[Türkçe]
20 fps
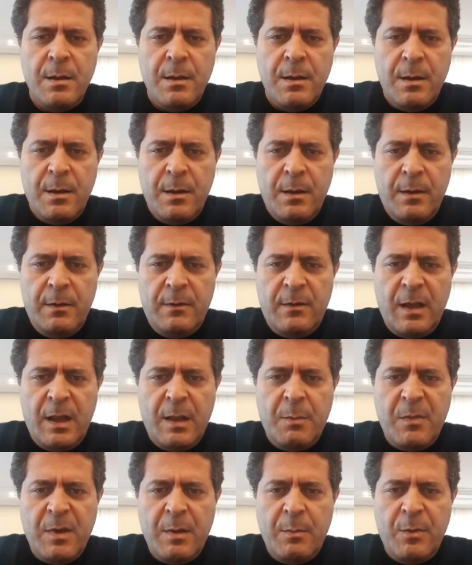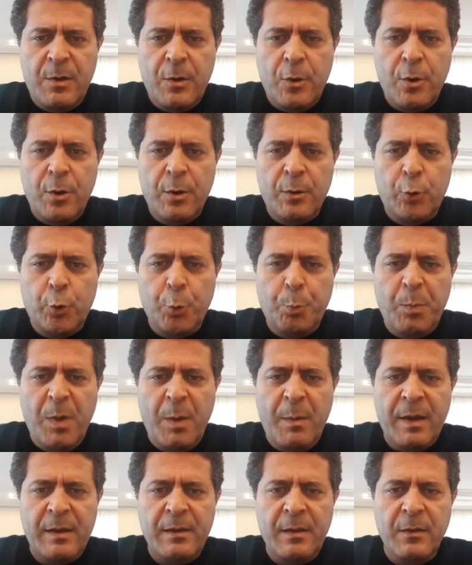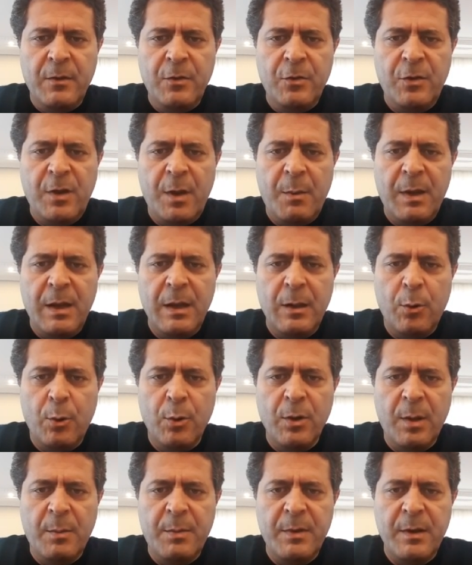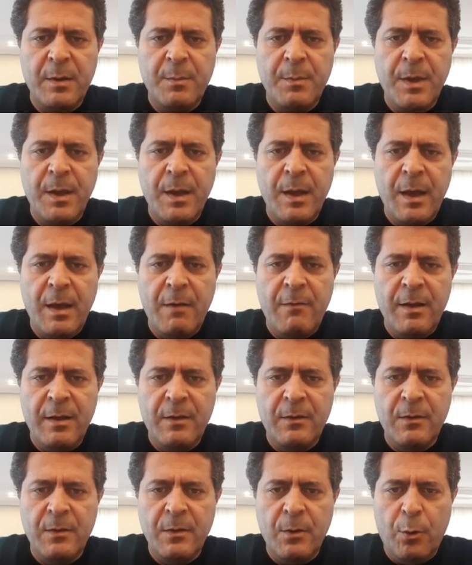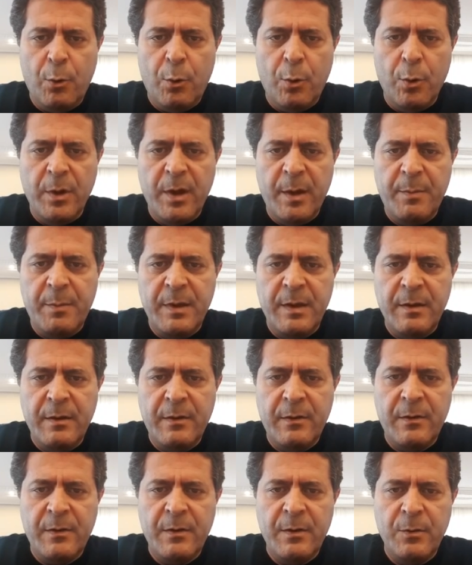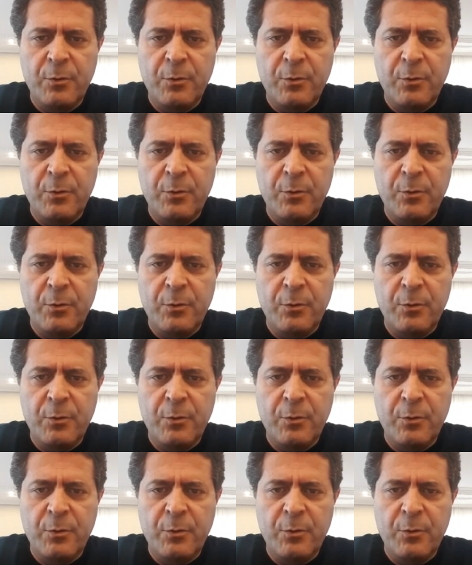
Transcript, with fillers: hissedilmeyebiliyor. Tüp bebekte dış gebelik olabilir mi? Evet olabilir.